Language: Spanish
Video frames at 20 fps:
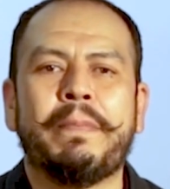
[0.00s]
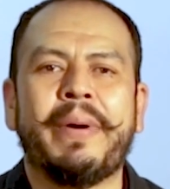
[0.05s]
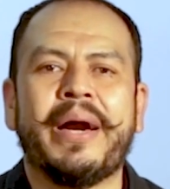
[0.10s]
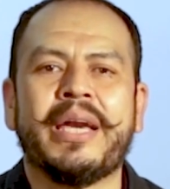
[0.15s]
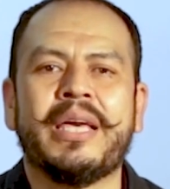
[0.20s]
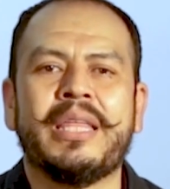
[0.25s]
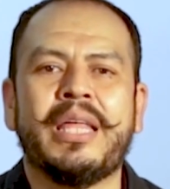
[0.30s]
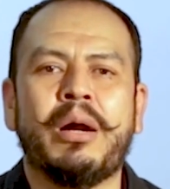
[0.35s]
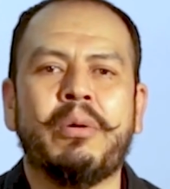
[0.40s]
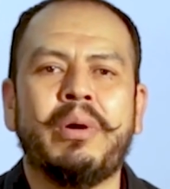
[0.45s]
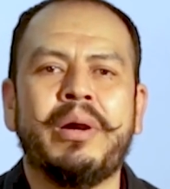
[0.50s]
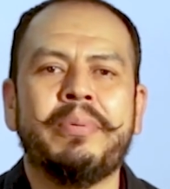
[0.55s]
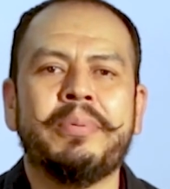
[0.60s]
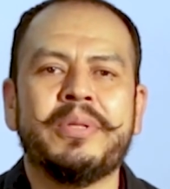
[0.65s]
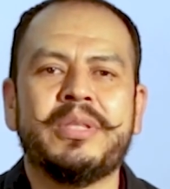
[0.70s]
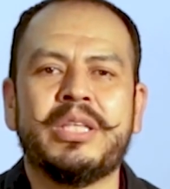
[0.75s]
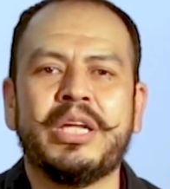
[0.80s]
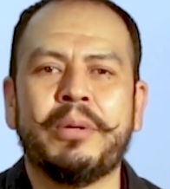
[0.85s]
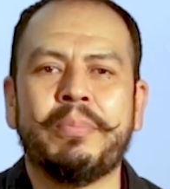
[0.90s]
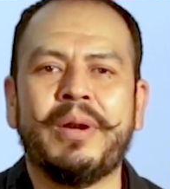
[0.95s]
página web
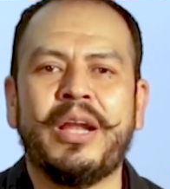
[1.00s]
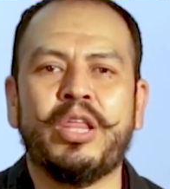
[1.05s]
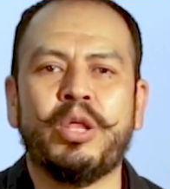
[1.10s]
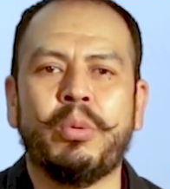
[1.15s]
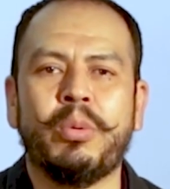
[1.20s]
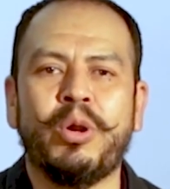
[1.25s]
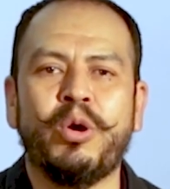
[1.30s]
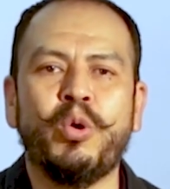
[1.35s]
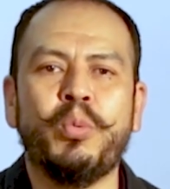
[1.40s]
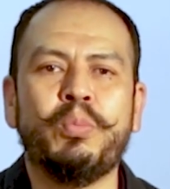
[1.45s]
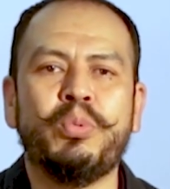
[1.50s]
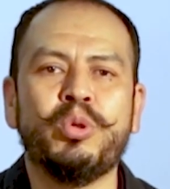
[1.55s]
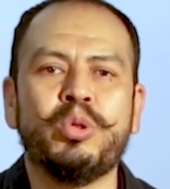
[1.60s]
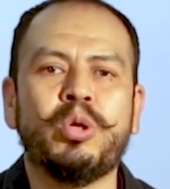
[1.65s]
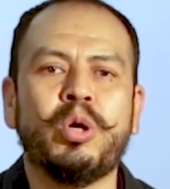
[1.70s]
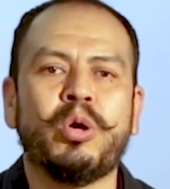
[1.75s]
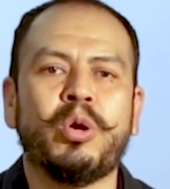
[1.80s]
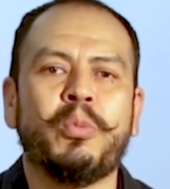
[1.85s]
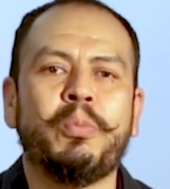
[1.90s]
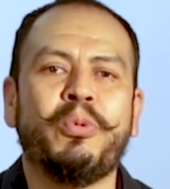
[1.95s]

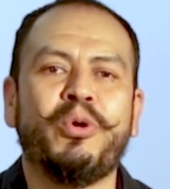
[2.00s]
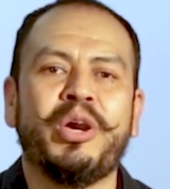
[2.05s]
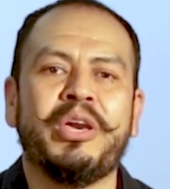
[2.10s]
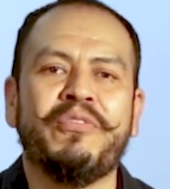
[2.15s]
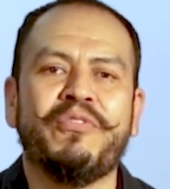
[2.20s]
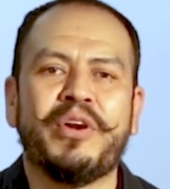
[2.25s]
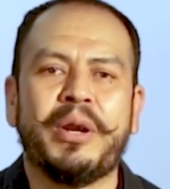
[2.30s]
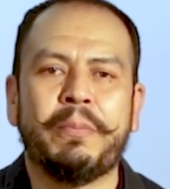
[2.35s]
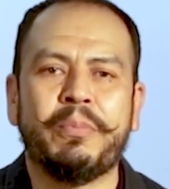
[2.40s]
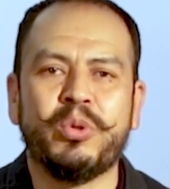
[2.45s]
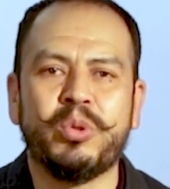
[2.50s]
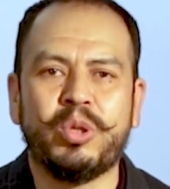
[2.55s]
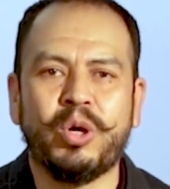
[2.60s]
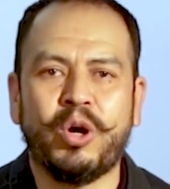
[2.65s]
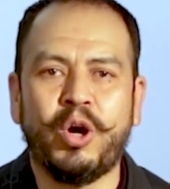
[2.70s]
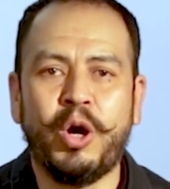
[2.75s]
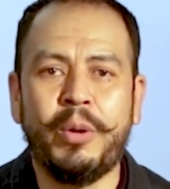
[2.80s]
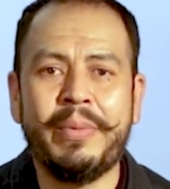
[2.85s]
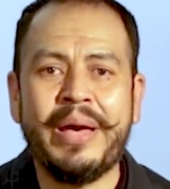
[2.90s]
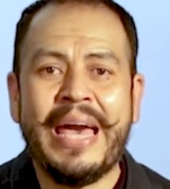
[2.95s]

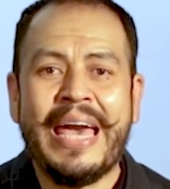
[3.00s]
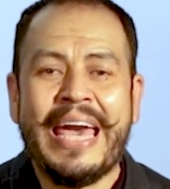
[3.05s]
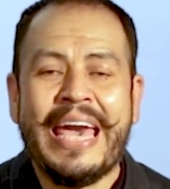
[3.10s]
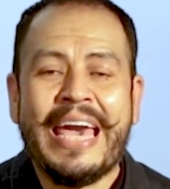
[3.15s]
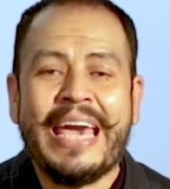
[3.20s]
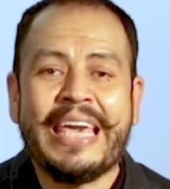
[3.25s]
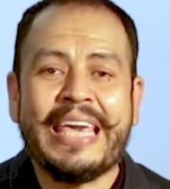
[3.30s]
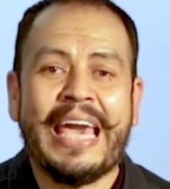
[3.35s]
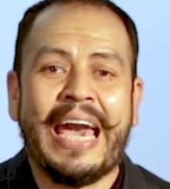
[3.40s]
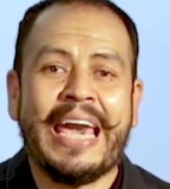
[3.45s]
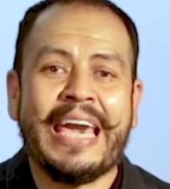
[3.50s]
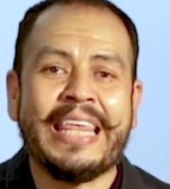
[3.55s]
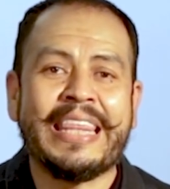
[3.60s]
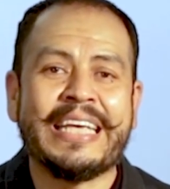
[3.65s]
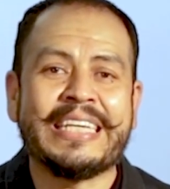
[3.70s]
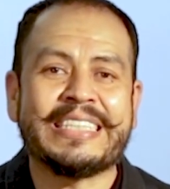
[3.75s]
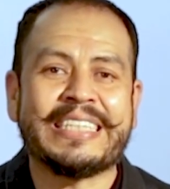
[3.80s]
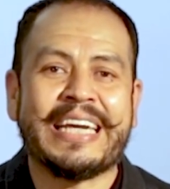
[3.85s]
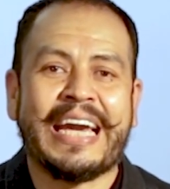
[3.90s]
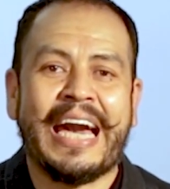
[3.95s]
www.grupoinfra.com y ahí
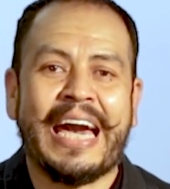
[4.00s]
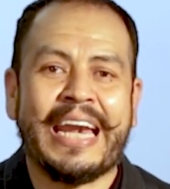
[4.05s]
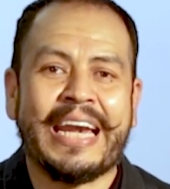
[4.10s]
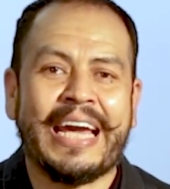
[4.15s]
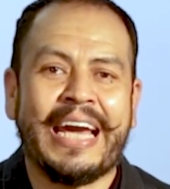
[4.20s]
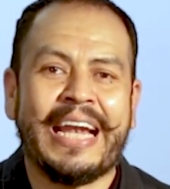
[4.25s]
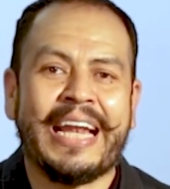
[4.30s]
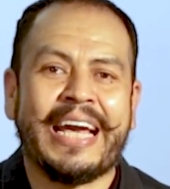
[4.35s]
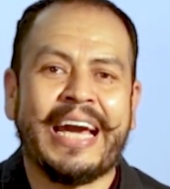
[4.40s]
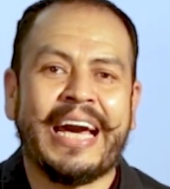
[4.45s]
descarga el